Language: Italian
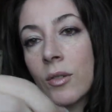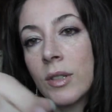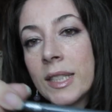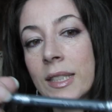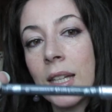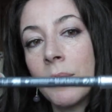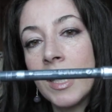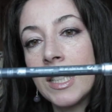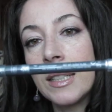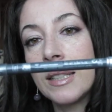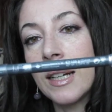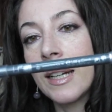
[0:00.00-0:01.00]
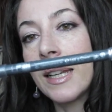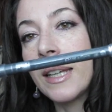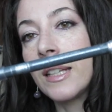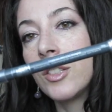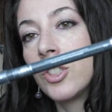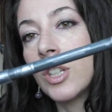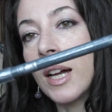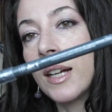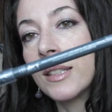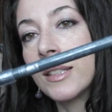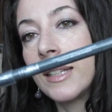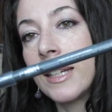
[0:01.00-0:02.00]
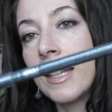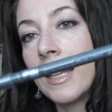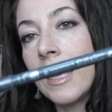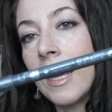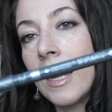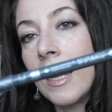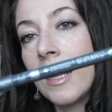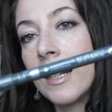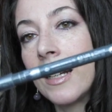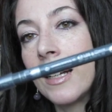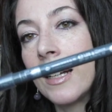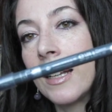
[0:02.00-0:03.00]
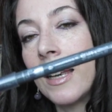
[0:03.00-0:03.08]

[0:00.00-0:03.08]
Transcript: questa matita grigia della eh,